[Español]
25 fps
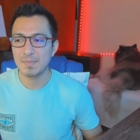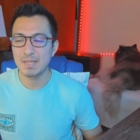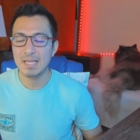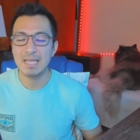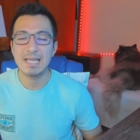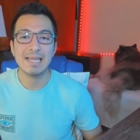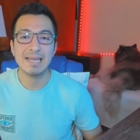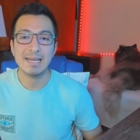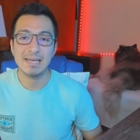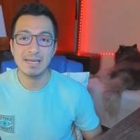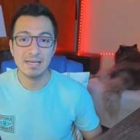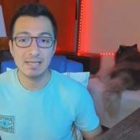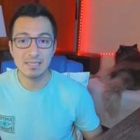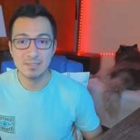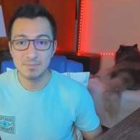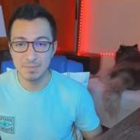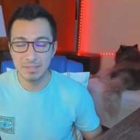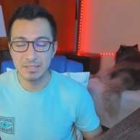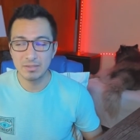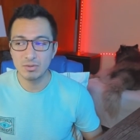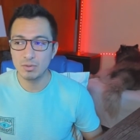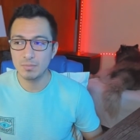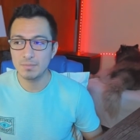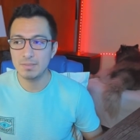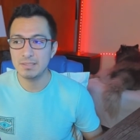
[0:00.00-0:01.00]
en el
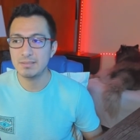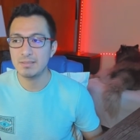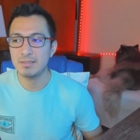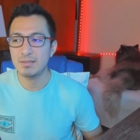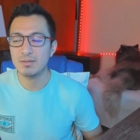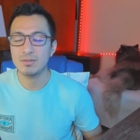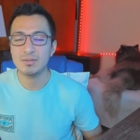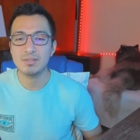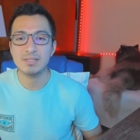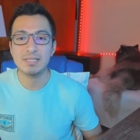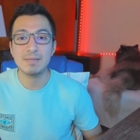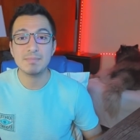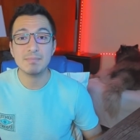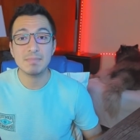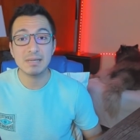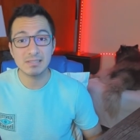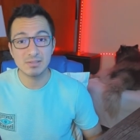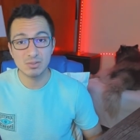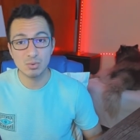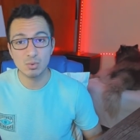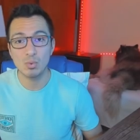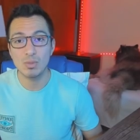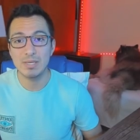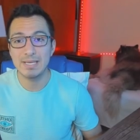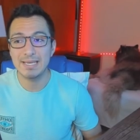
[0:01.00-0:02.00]
aspecto místico sí
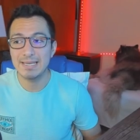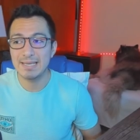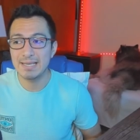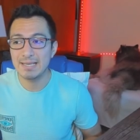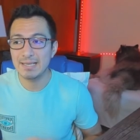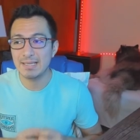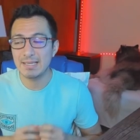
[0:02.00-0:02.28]
masculina